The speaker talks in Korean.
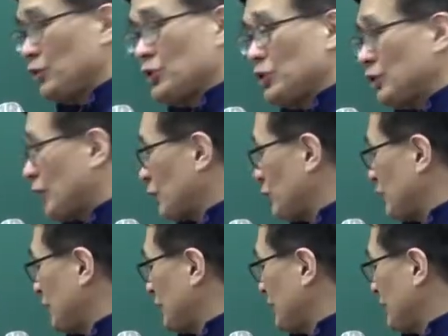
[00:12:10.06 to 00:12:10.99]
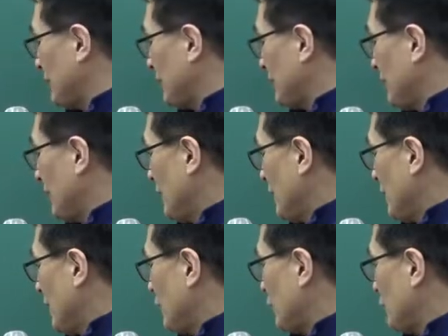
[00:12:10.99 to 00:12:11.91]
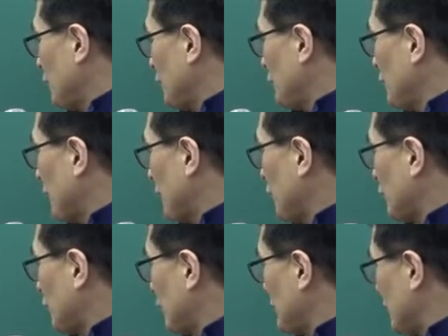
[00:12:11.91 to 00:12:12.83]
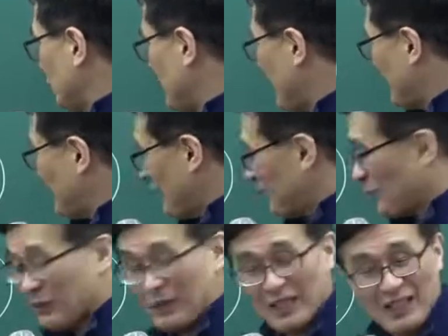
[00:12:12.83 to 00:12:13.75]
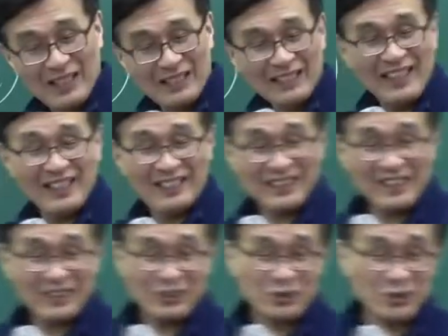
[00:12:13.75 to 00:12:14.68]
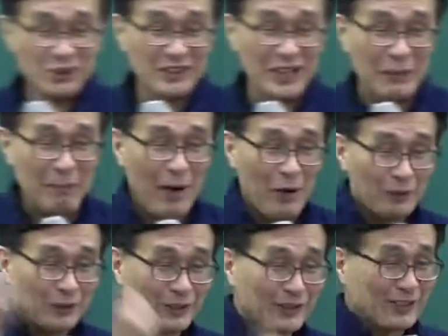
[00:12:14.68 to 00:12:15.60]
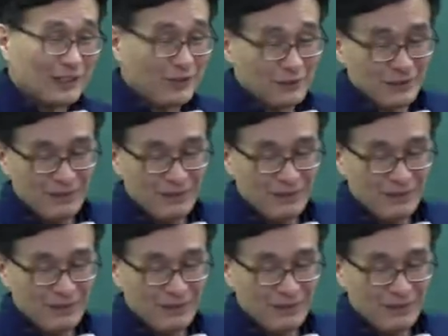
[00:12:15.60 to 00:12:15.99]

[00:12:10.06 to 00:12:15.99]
수요자 중심. 예, 수요자 중심의 제도가 되는 게 주택 바우처 제도.